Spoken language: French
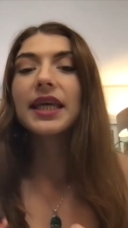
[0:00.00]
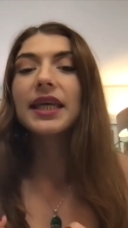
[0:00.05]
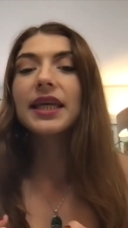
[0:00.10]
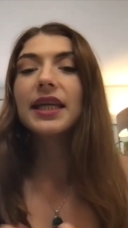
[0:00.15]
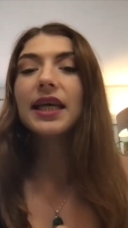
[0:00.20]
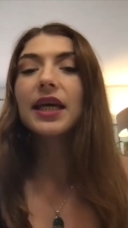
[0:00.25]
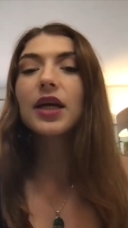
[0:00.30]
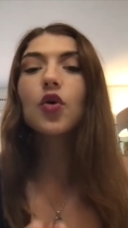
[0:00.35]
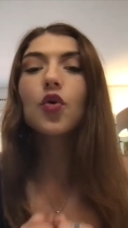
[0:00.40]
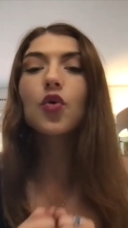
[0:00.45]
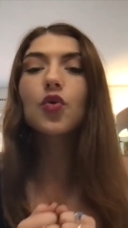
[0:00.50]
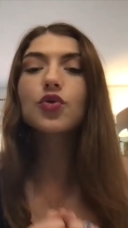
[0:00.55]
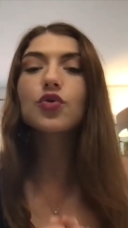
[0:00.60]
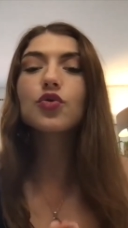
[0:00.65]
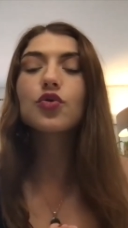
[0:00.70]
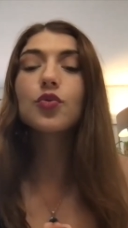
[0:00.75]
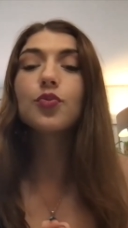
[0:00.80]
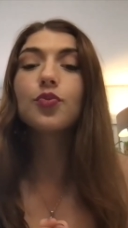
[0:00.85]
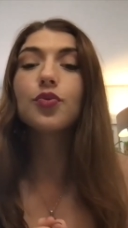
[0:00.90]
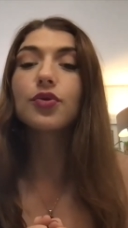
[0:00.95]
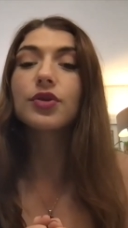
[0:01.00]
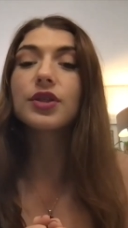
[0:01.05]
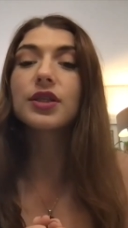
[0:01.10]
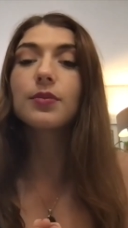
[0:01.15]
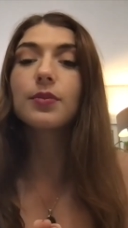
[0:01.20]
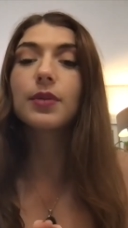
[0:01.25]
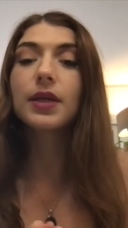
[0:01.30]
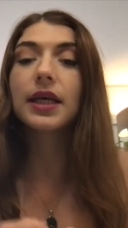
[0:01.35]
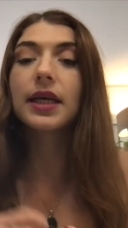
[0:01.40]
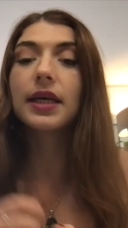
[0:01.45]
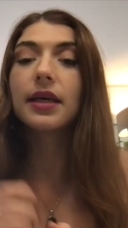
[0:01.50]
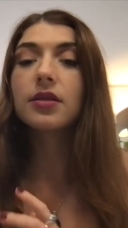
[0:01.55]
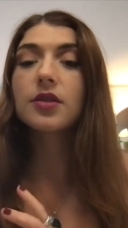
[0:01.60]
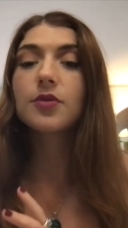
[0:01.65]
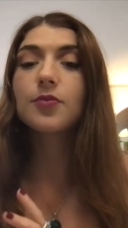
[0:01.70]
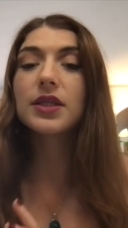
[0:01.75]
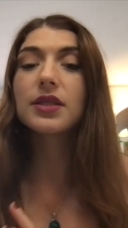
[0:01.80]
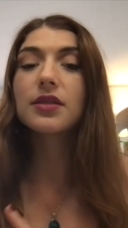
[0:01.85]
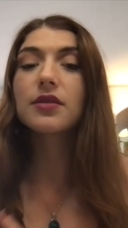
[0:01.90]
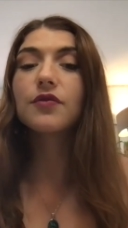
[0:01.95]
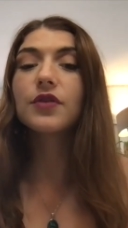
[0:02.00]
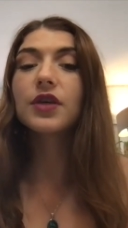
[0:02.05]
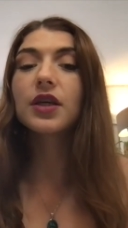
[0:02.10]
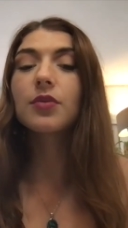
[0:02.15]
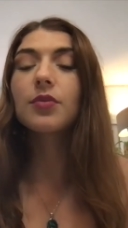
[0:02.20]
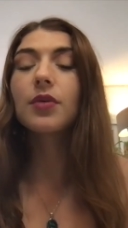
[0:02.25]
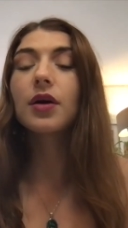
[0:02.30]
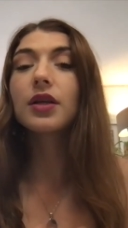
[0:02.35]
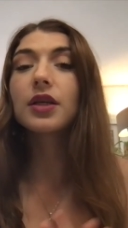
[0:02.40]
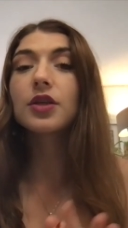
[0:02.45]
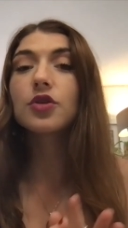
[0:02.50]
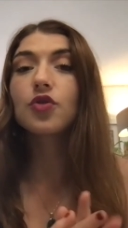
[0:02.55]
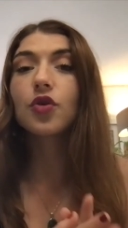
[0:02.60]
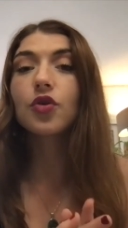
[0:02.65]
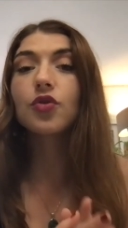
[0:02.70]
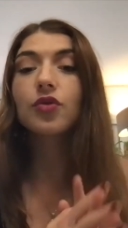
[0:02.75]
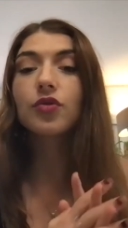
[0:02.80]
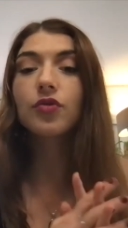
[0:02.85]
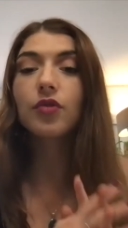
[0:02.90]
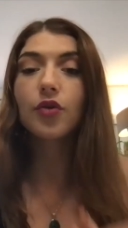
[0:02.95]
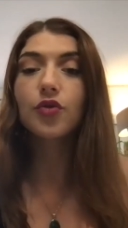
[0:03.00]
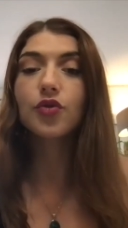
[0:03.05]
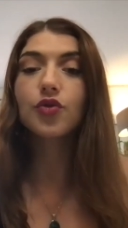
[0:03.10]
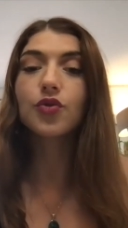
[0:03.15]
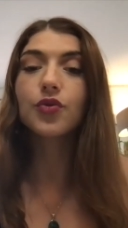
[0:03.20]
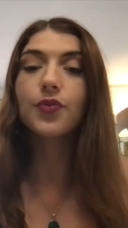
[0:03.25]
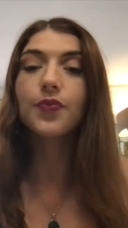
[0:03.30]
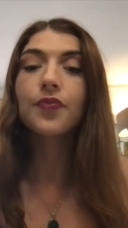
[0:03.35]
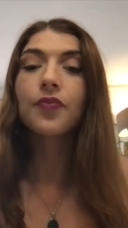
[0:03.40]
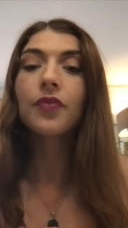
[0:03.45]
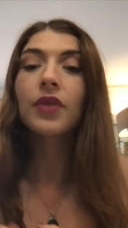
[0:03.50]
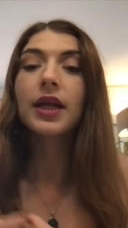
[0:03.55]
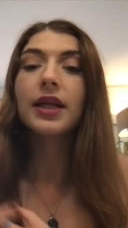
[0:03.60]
il est conçu pour cibler spécifiquement les zones tendues,